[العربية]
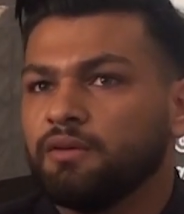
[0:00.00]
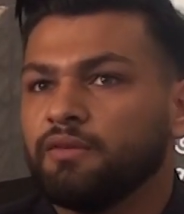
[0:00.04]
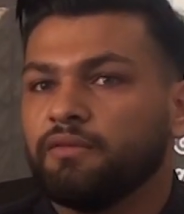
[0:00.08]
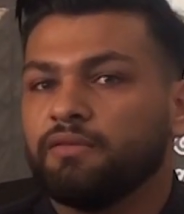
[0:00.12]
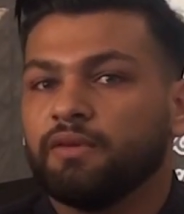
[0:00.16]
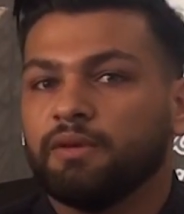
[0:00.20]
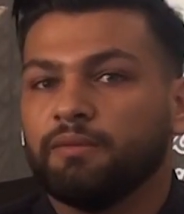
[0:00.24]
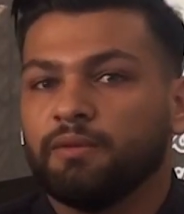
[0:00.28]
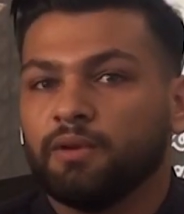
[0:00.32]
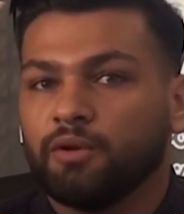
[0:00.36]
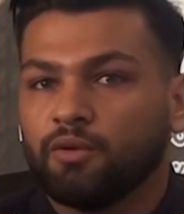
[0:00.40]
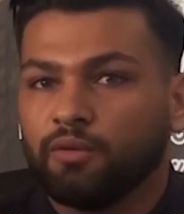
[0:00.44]

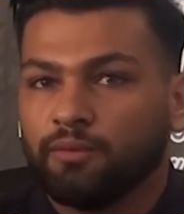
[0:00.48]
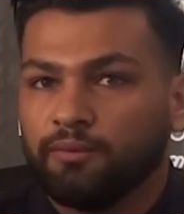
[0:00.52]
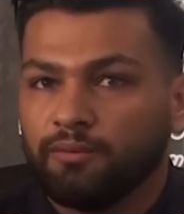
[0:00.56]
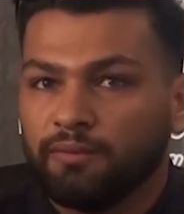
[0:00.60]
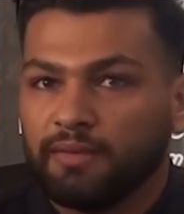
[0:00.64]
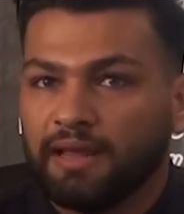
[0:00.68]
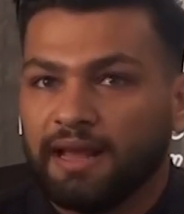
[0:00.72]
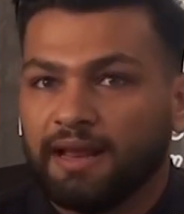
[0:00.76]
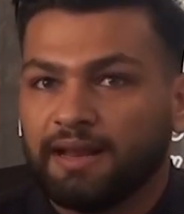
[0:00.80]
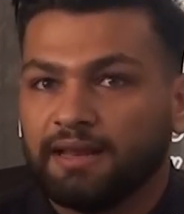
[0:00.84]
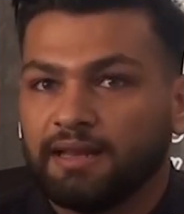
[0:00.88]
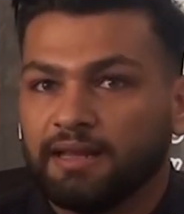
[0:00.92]
في
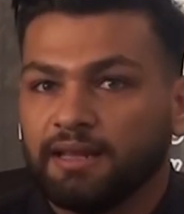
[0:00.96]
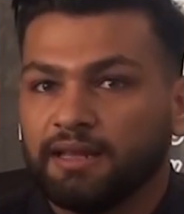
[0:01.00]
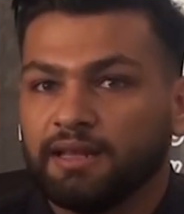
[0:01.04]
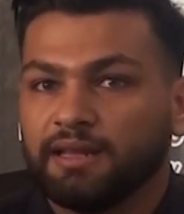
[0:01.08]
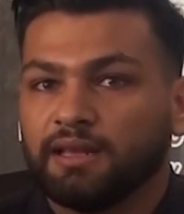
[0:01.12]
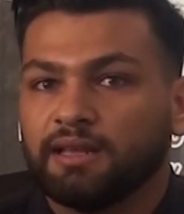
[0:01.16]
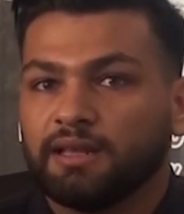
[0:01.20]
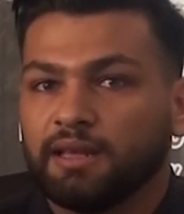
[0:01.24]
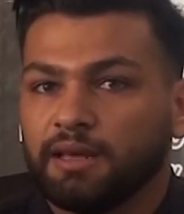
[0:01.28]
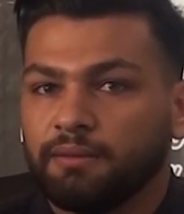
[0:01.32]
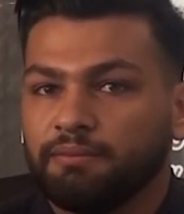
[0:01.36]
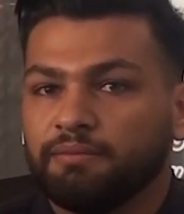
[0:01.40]
منهم
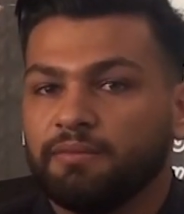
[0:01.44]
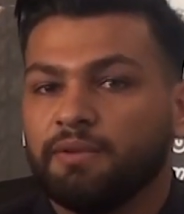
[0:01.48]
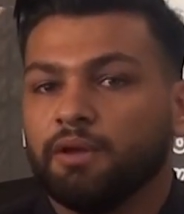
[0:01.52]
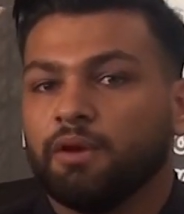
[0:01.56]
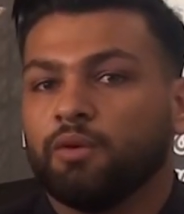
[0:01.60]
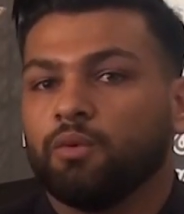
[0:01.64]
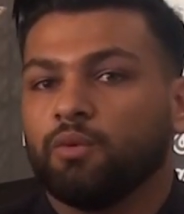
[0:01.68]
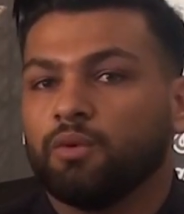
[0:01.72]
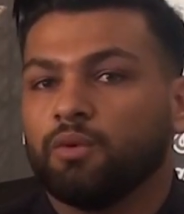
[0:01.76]
يعني كبده